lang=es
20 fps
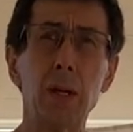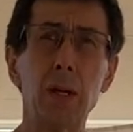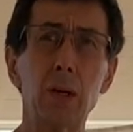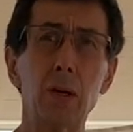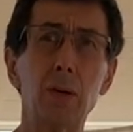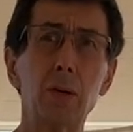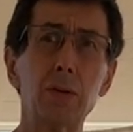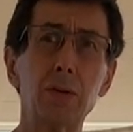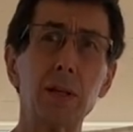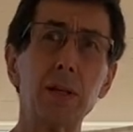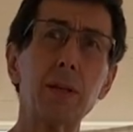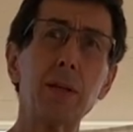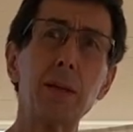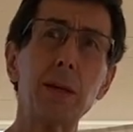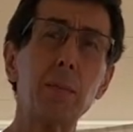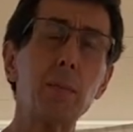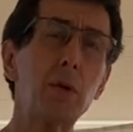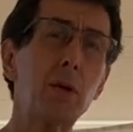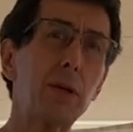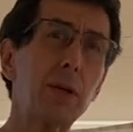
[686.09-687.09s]
o
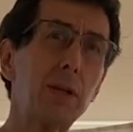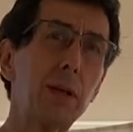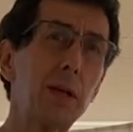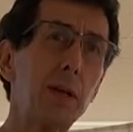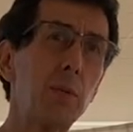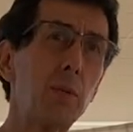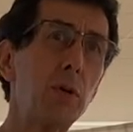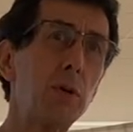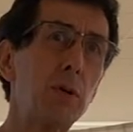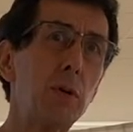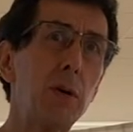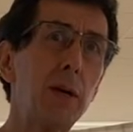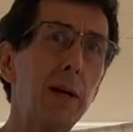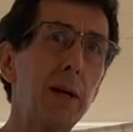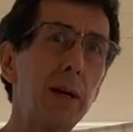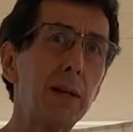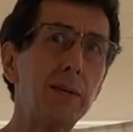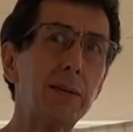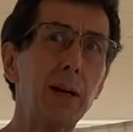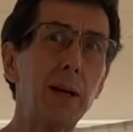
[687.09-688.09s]
sentimos que tenemos
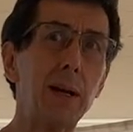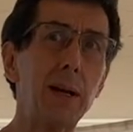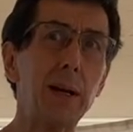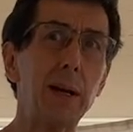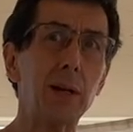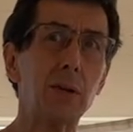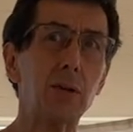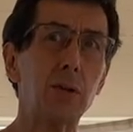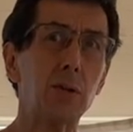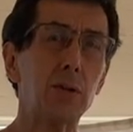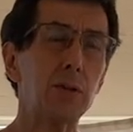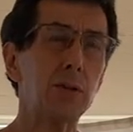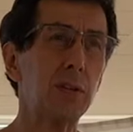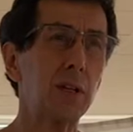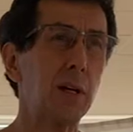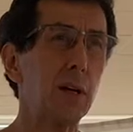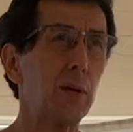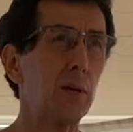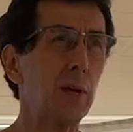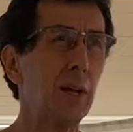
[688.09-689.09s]
intolerancia a la
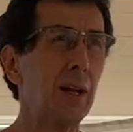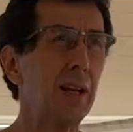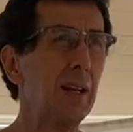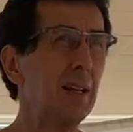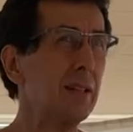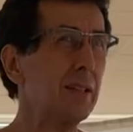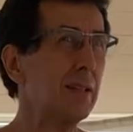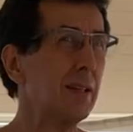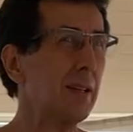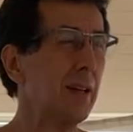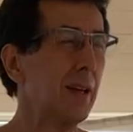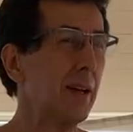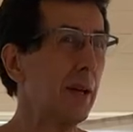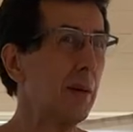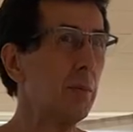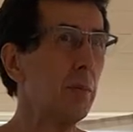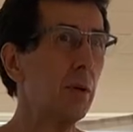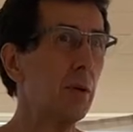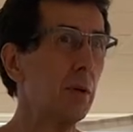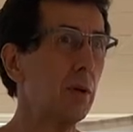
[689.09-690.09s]
lactosa o la leche,
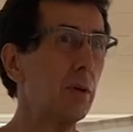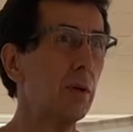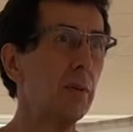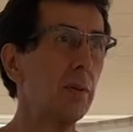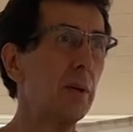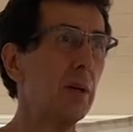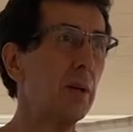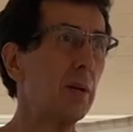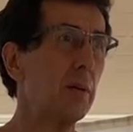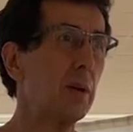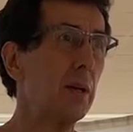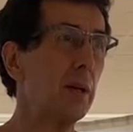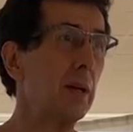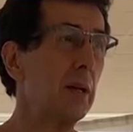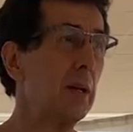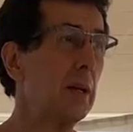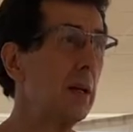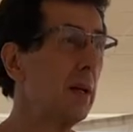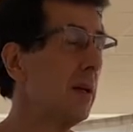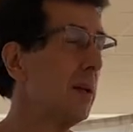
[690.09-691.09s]
creemos que nos viene bien,
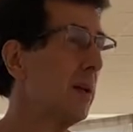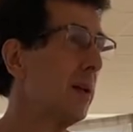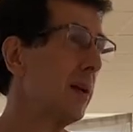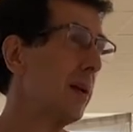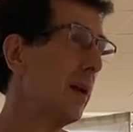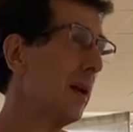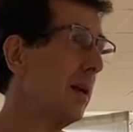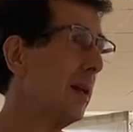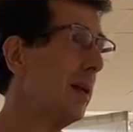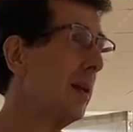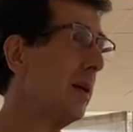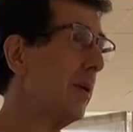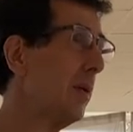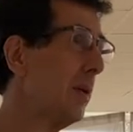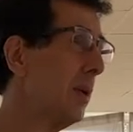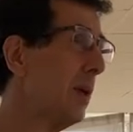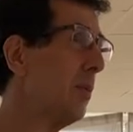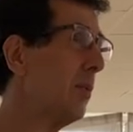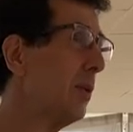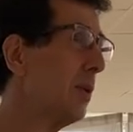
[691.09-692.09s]
en realidad
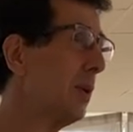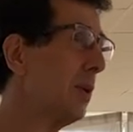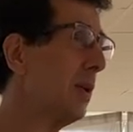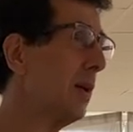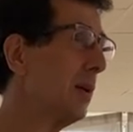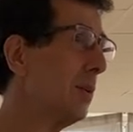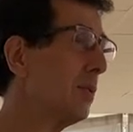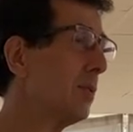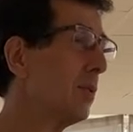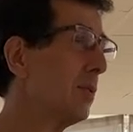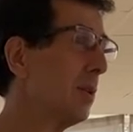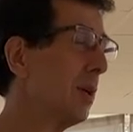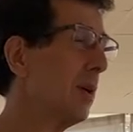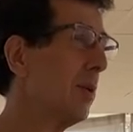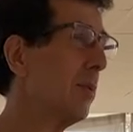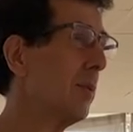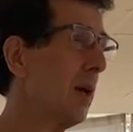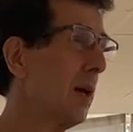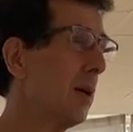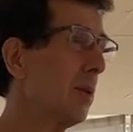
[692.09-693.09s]
deberíamos quitar esos
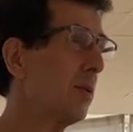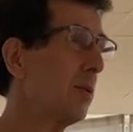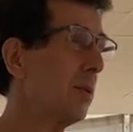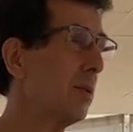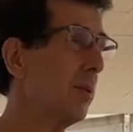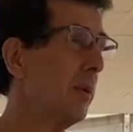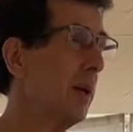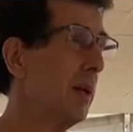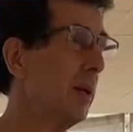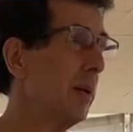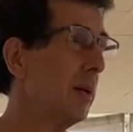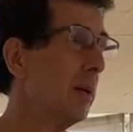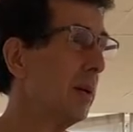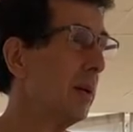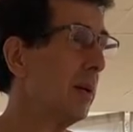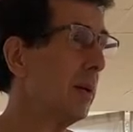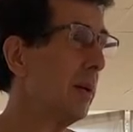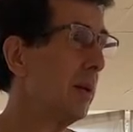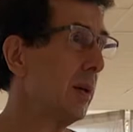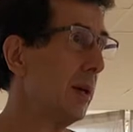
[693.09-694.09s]
tres blancos, ¿vale?
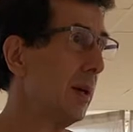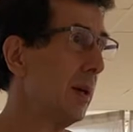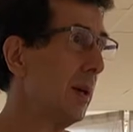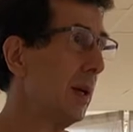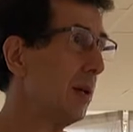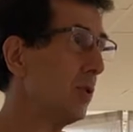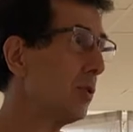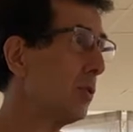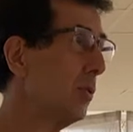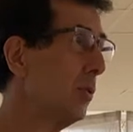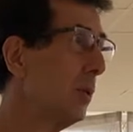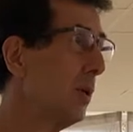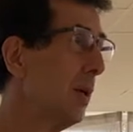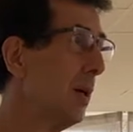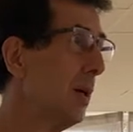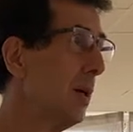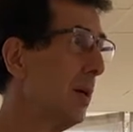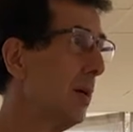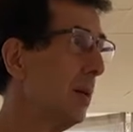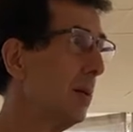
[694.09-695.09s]
El
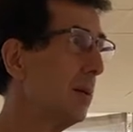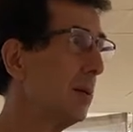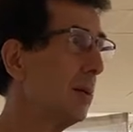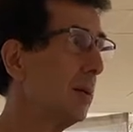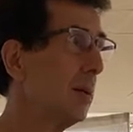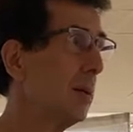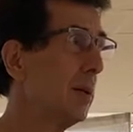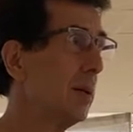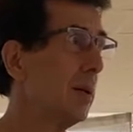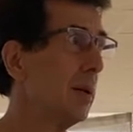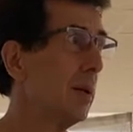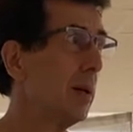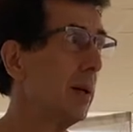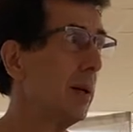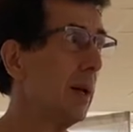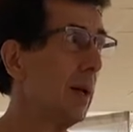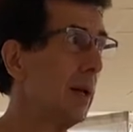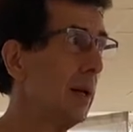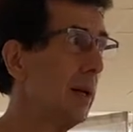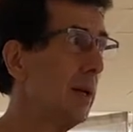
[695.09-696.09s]
azúcar,
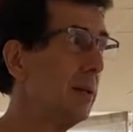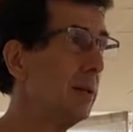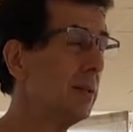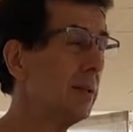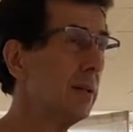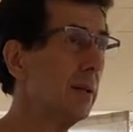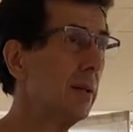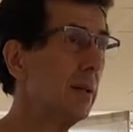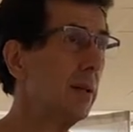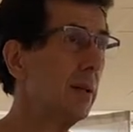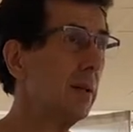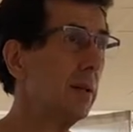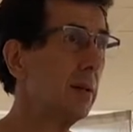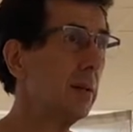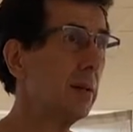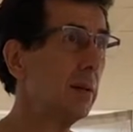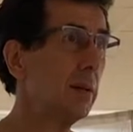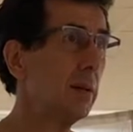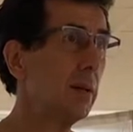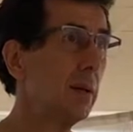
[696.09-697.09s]
la leche,
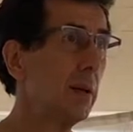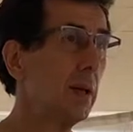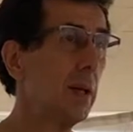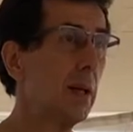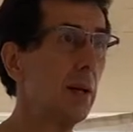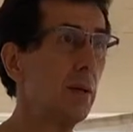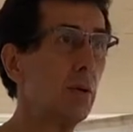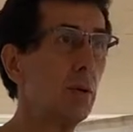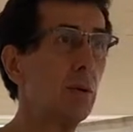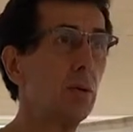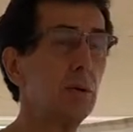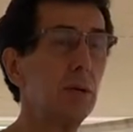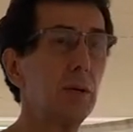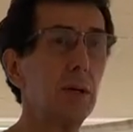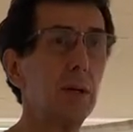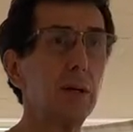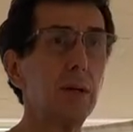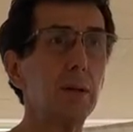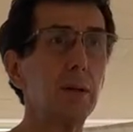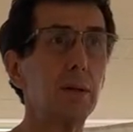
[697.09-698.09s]
el
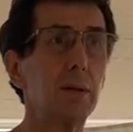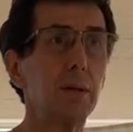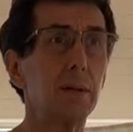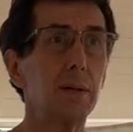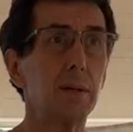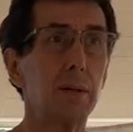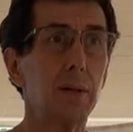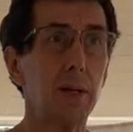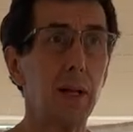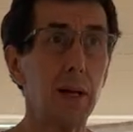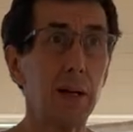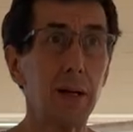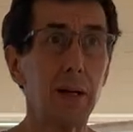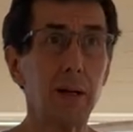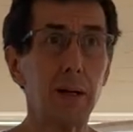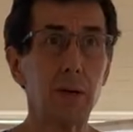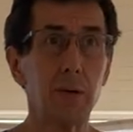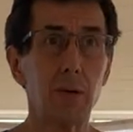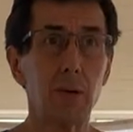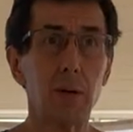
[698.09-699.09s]
gluten, las
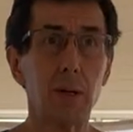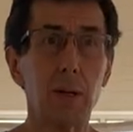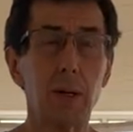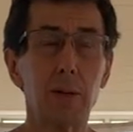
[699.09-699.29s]
carnes rojas,